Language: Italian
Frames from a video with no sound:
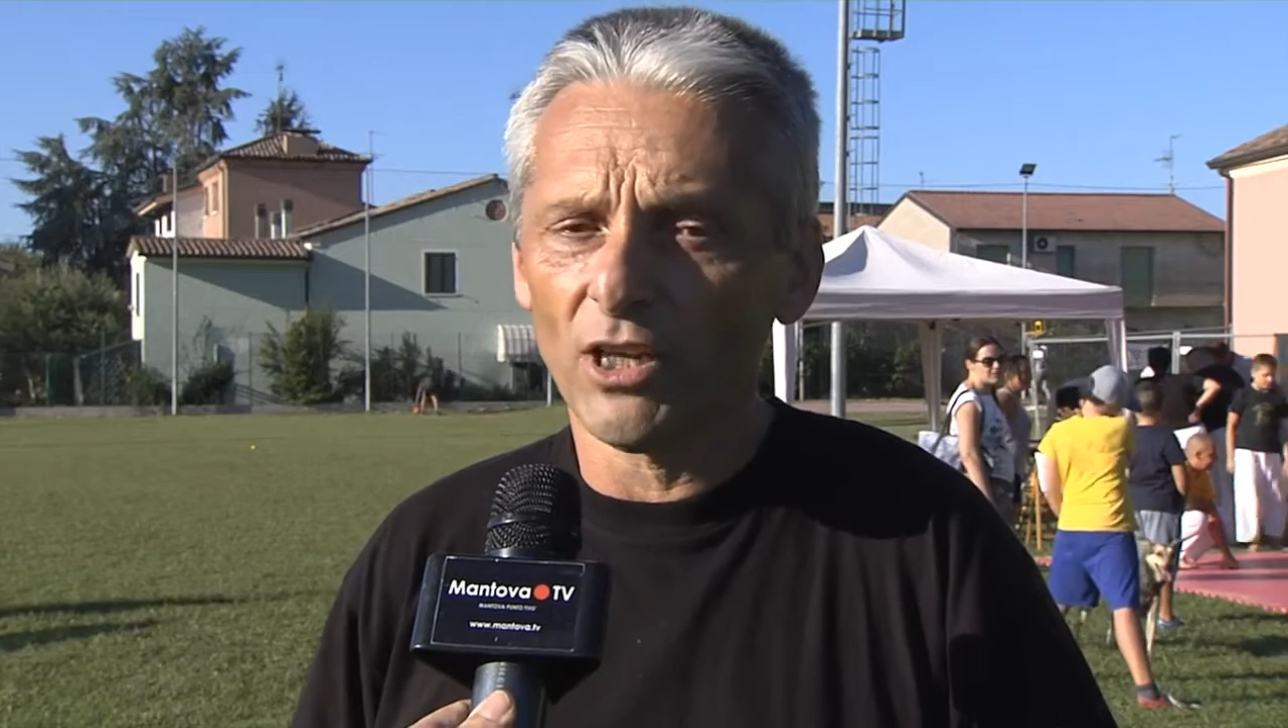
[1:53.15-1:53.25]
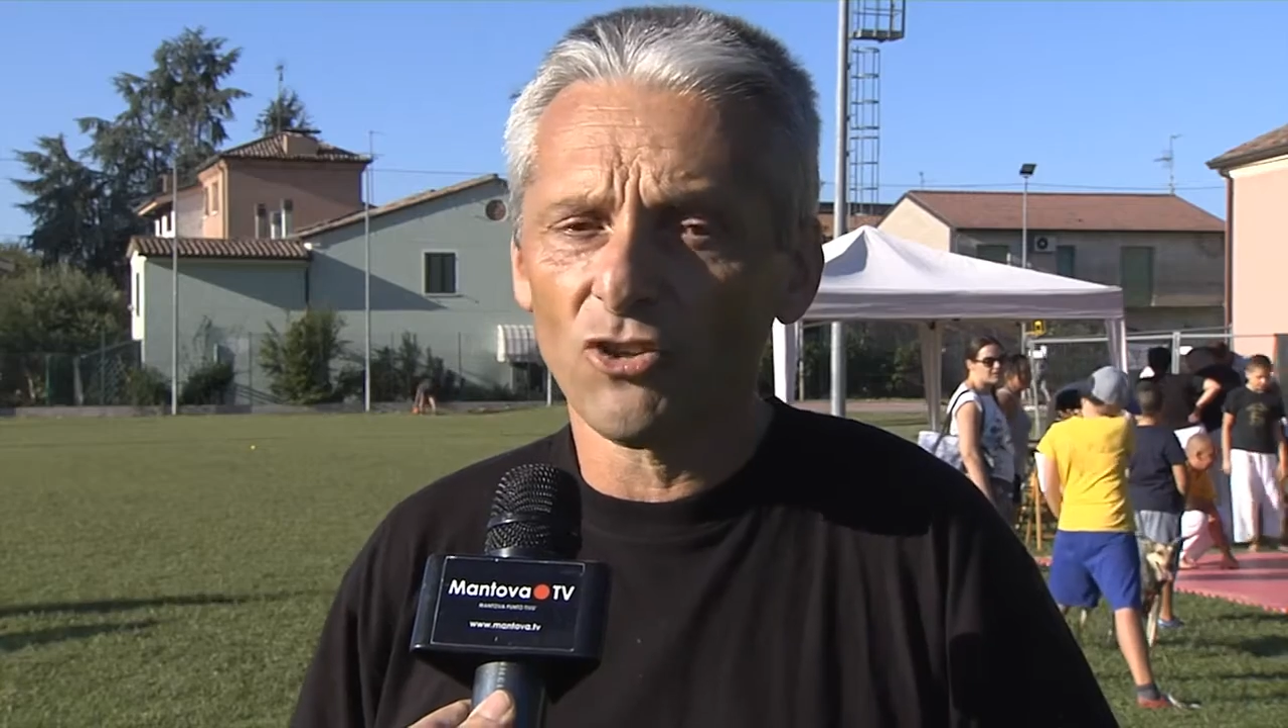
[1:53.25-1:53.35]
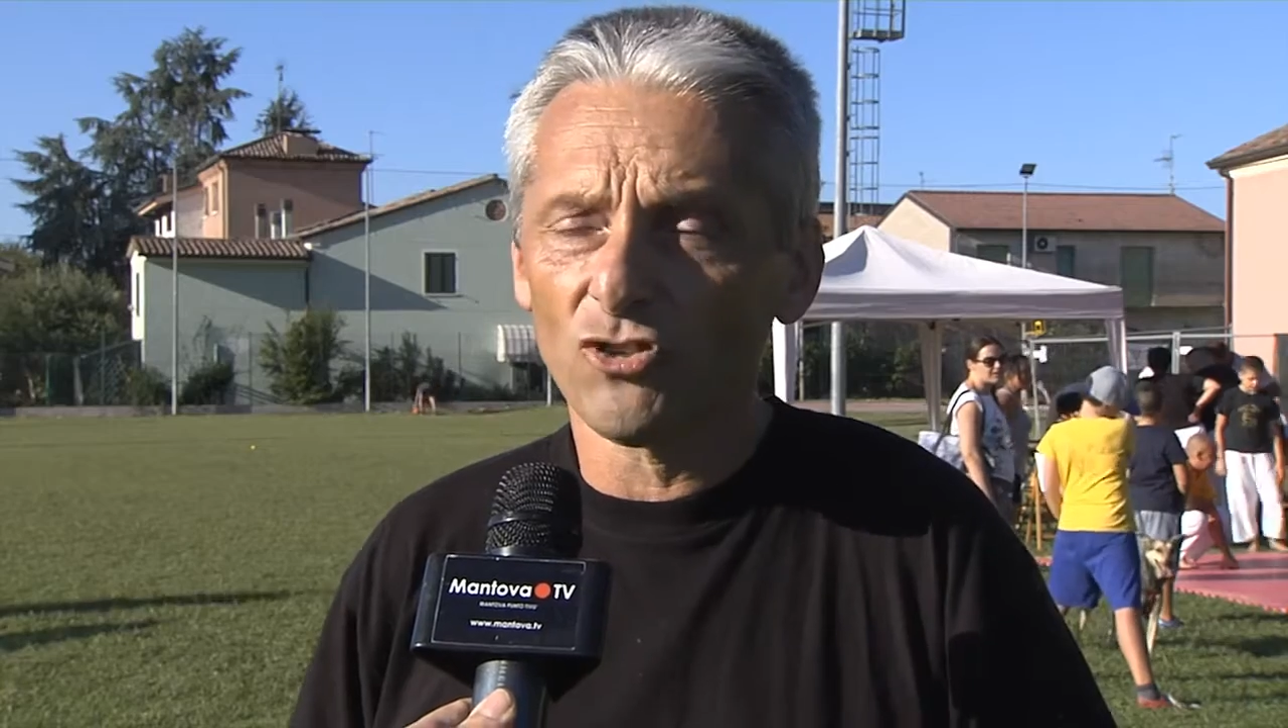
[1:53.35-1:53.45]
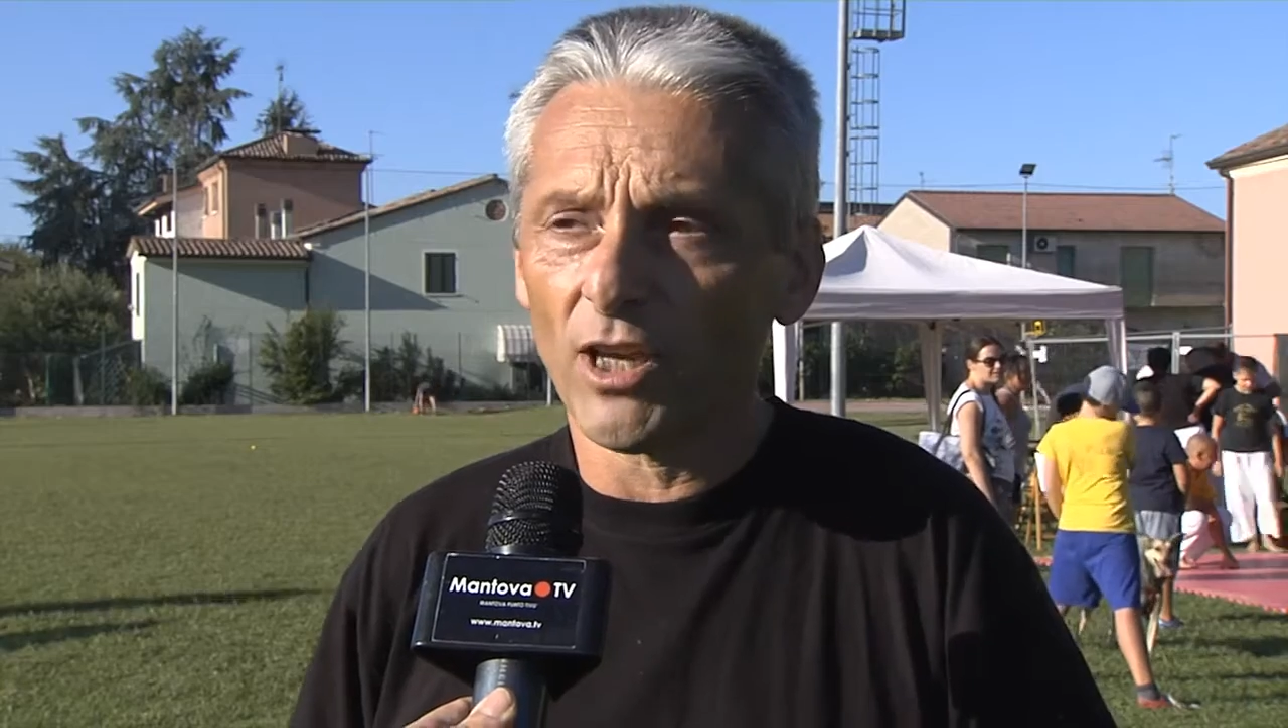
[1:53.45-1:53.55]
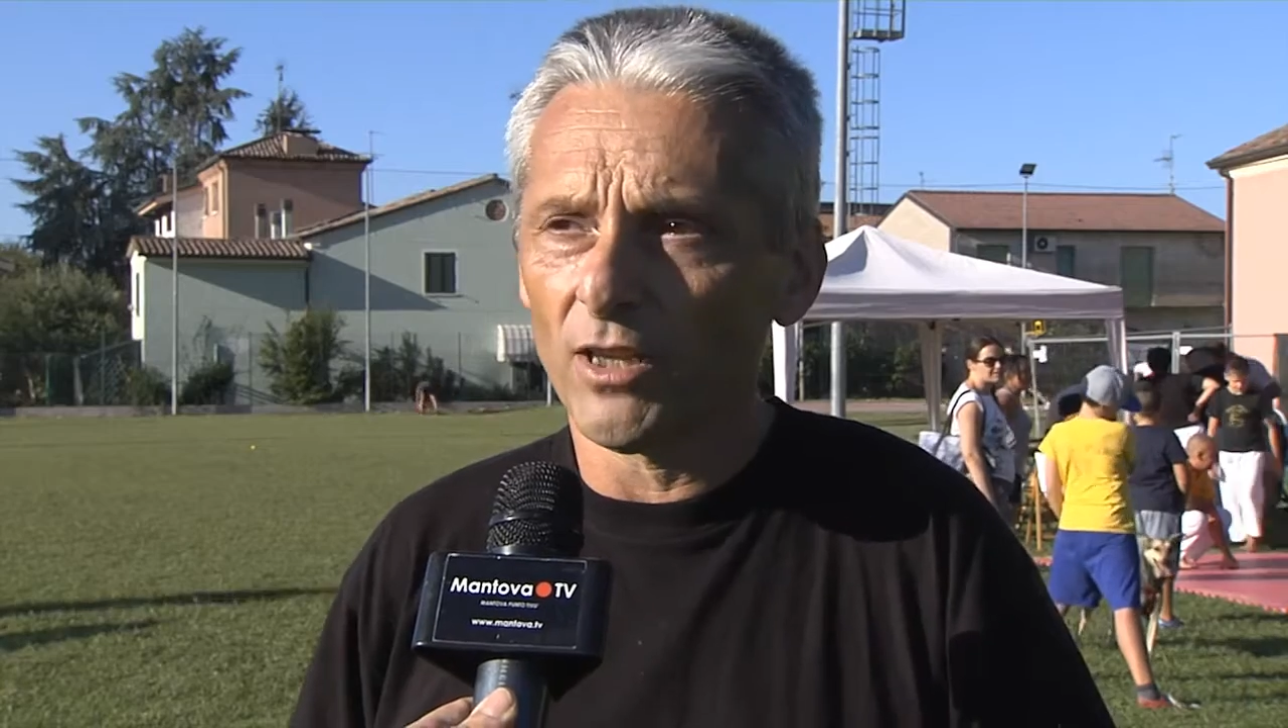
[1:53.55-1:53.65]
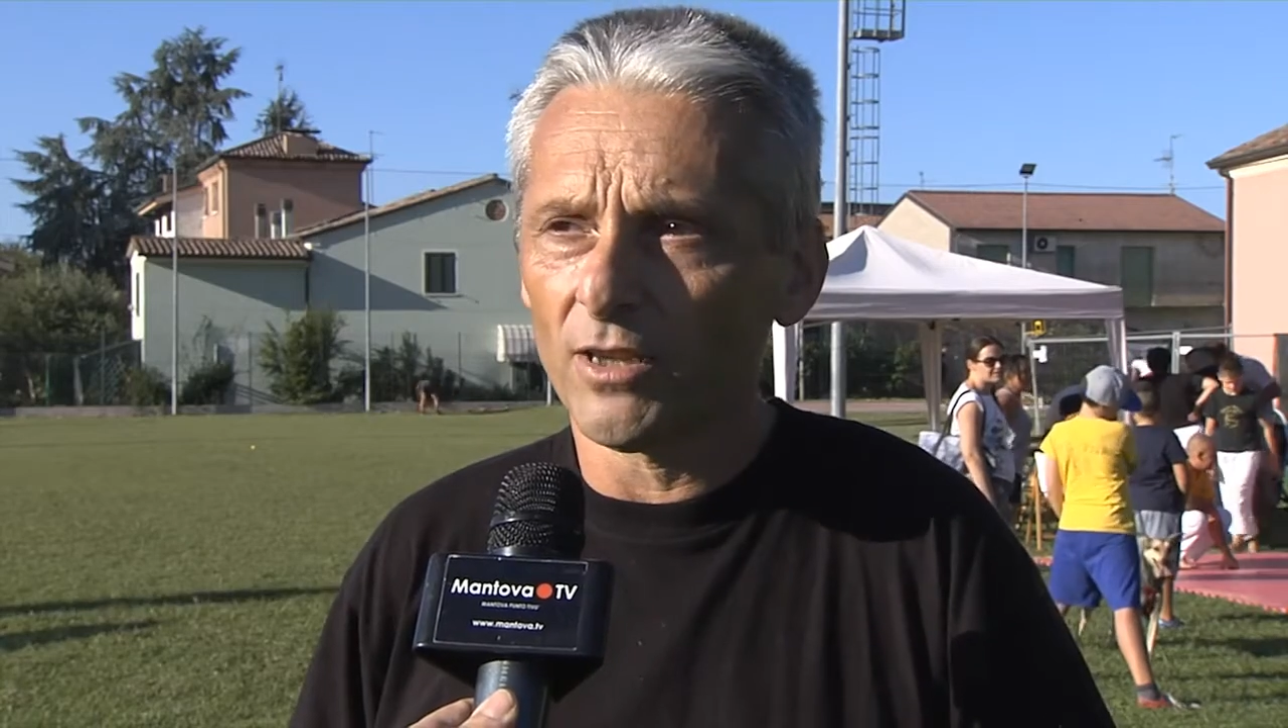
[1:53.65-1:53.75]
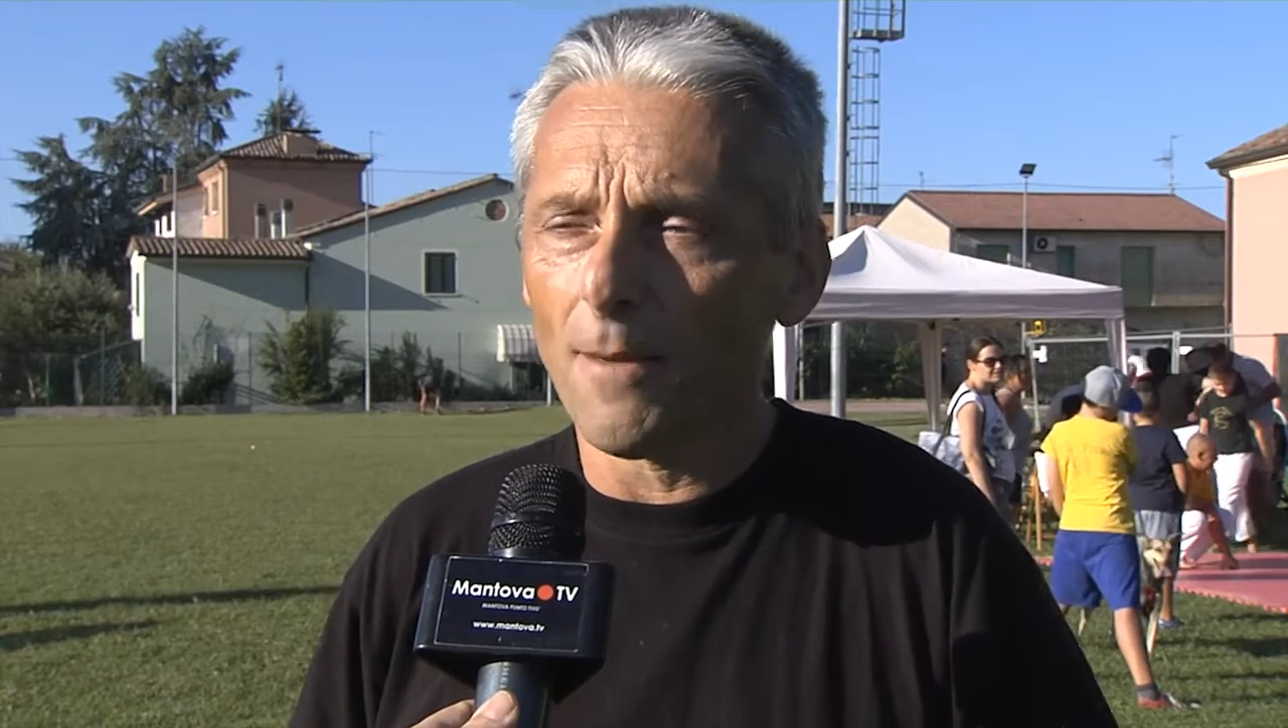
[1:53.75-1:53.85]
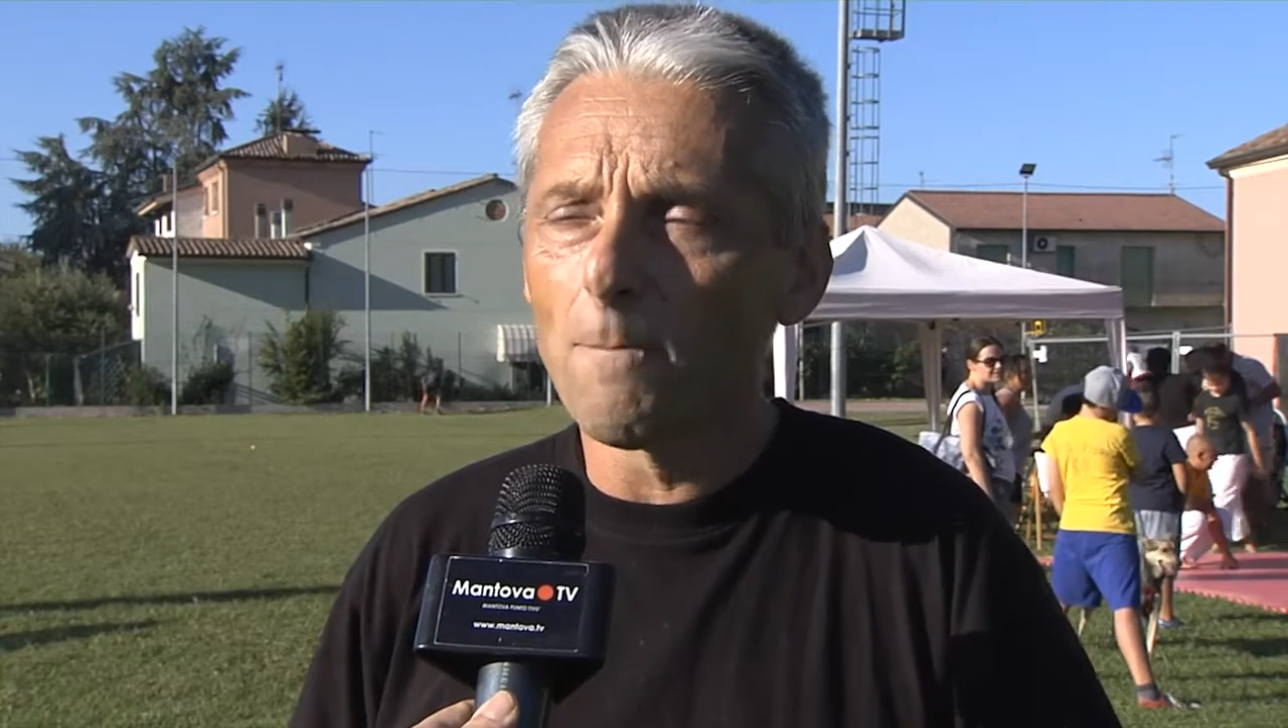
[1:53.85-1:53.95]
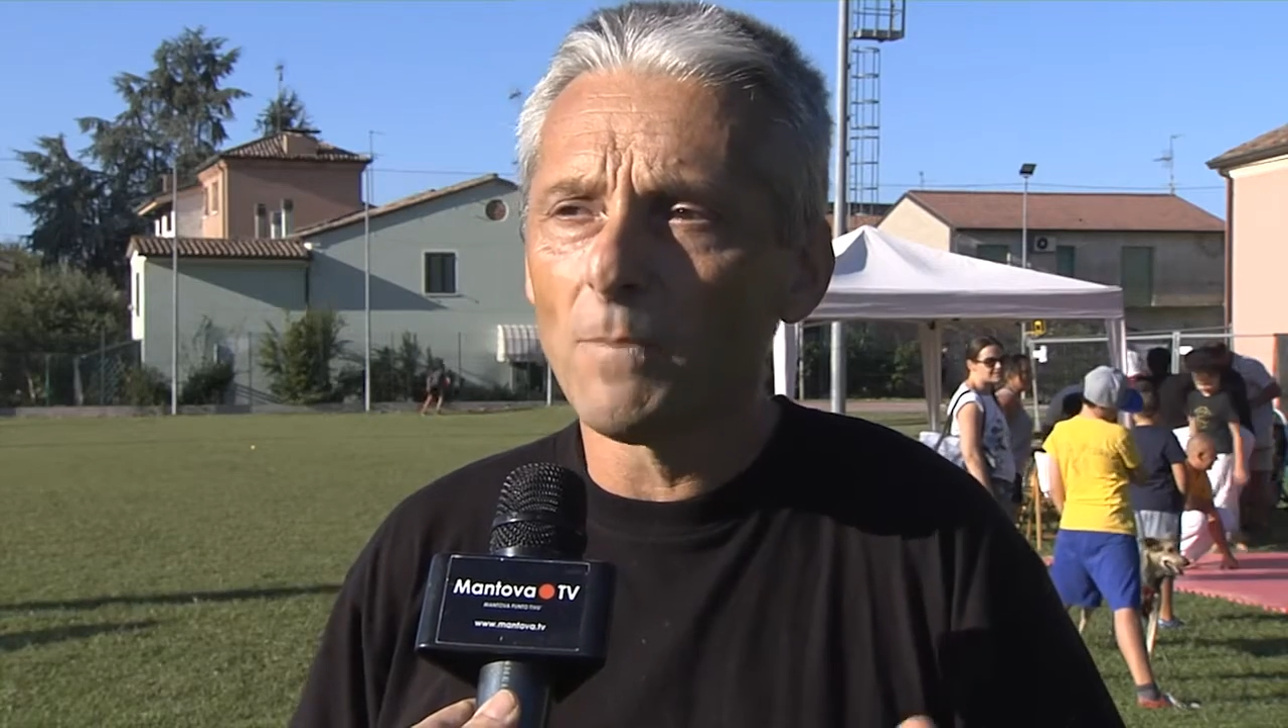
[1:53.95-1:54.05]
le scelte